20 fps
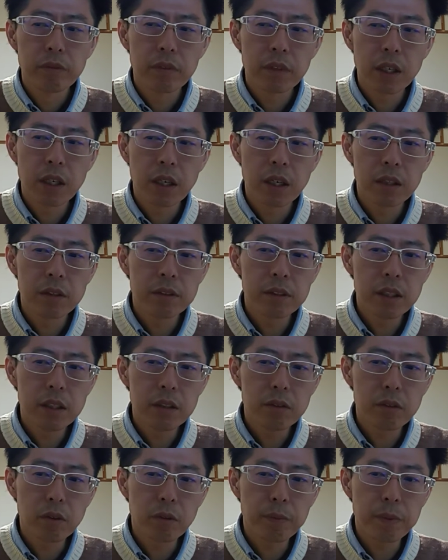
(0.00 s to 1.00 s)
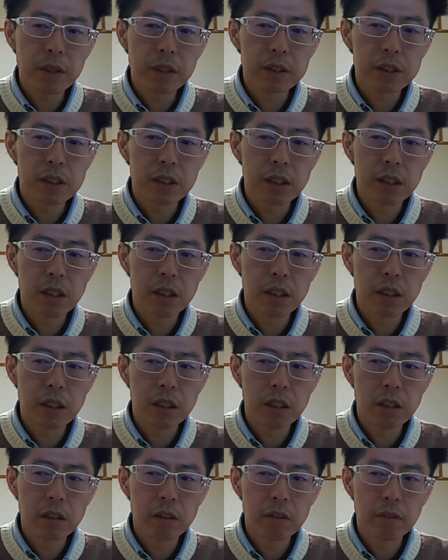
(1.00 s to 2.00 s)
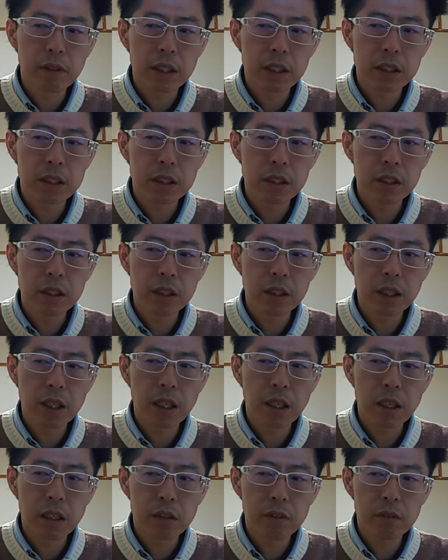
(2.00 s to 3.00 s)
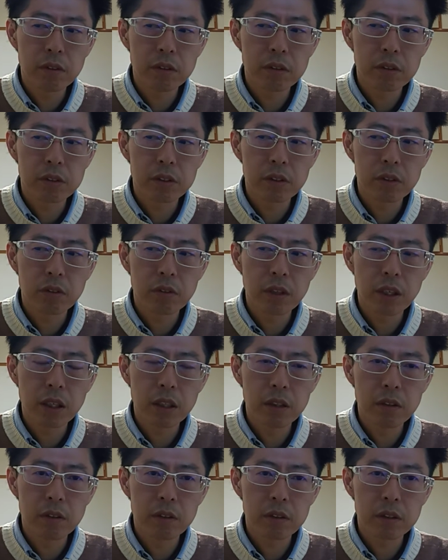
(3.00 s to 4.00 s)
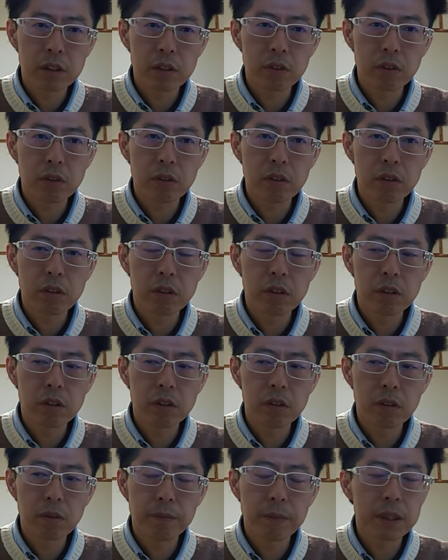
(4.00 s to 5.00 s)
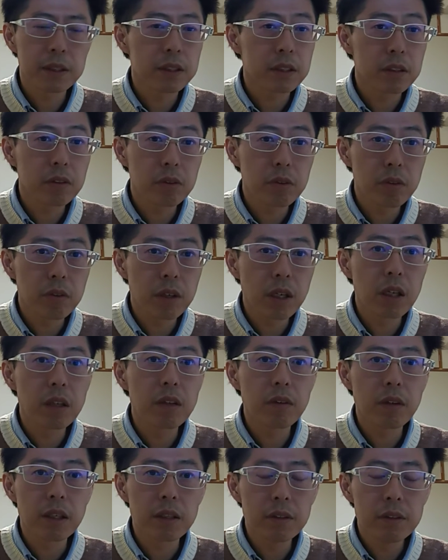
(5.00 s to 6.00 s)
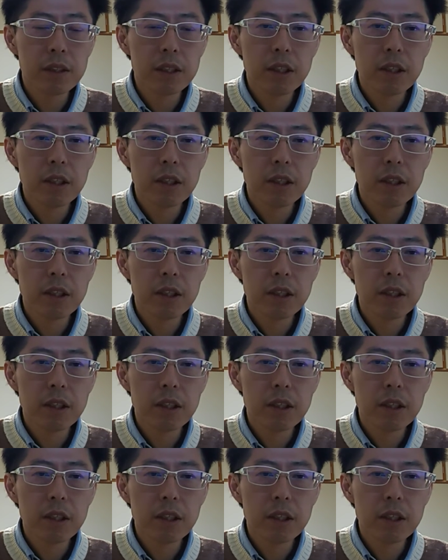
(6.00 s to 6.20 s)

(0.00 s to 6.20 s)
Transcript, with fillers: ある程度のペースで私からのその内容、仕事、まず仕事の件とかの、